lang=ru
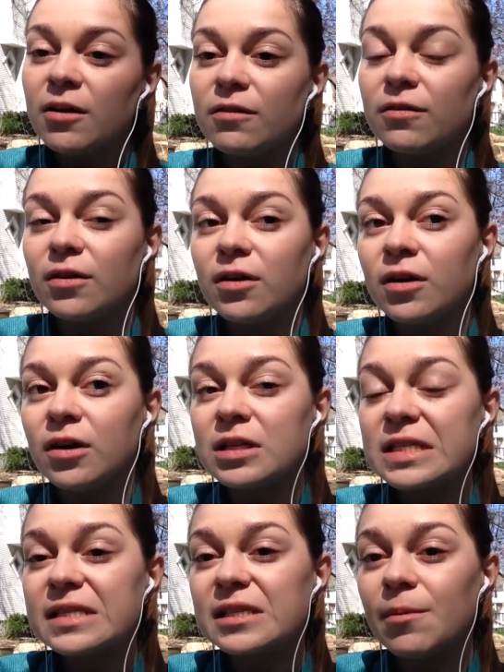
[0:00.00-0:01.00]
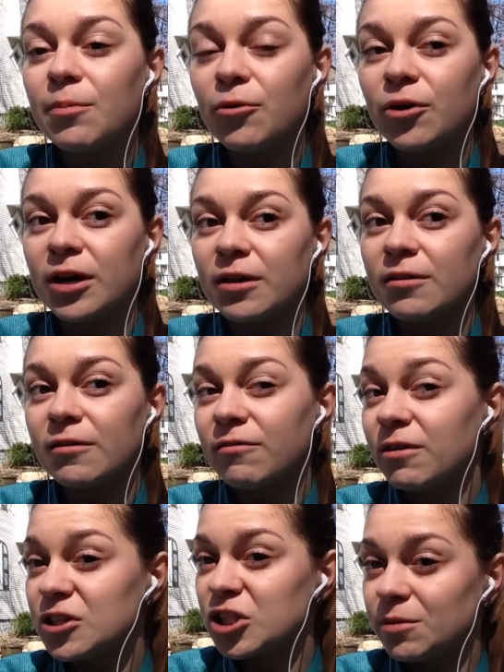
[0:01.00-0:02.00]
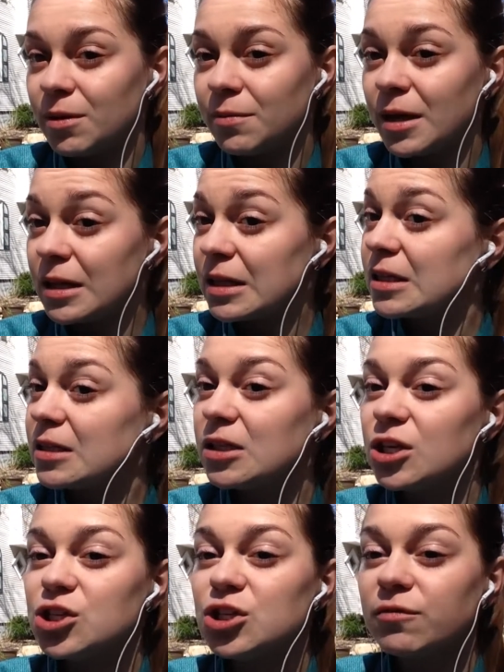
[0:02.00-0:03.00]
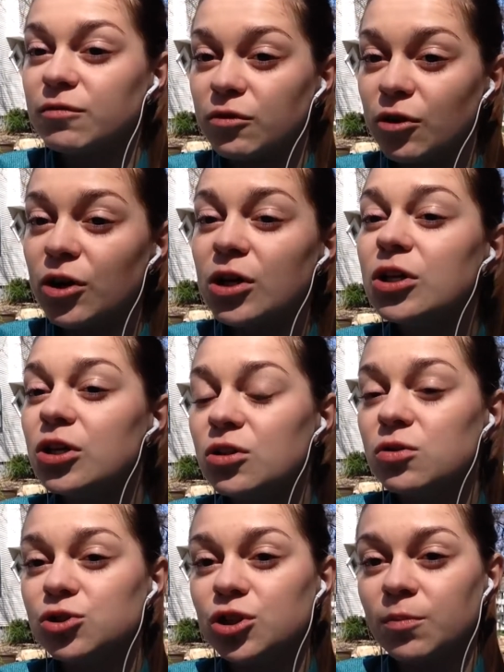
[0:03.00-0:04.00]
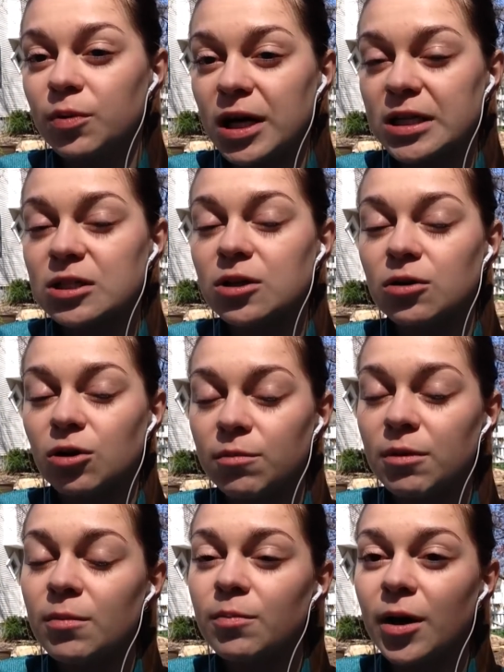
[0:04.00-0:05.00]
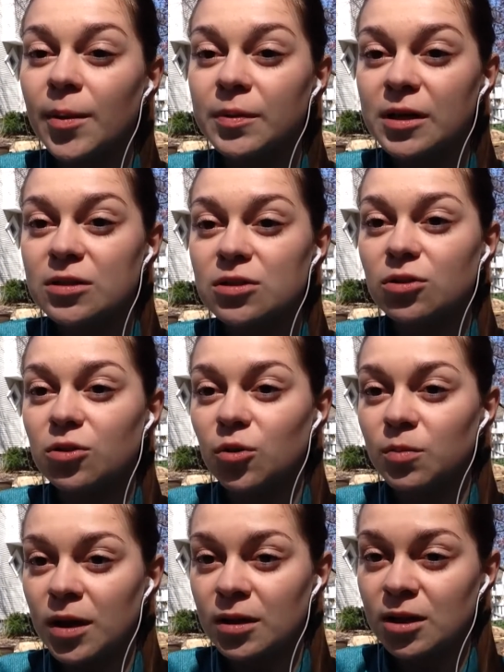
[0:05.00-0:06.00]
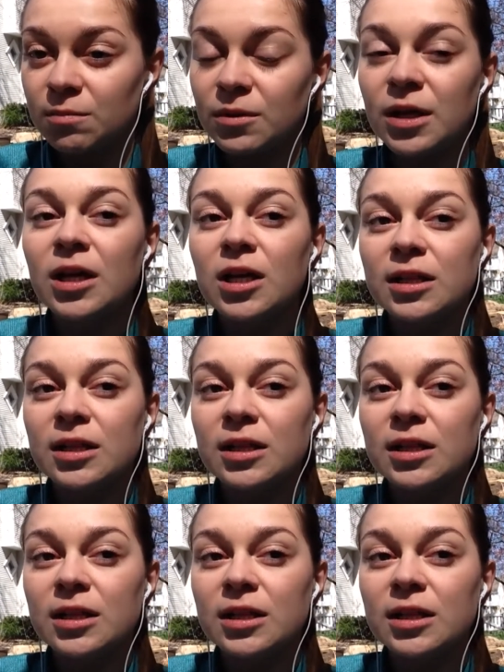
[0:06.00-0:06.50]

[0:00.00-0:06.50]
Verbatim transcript: Э, с собой важный момент. Ничего не нужно брать, кроме папки с документами.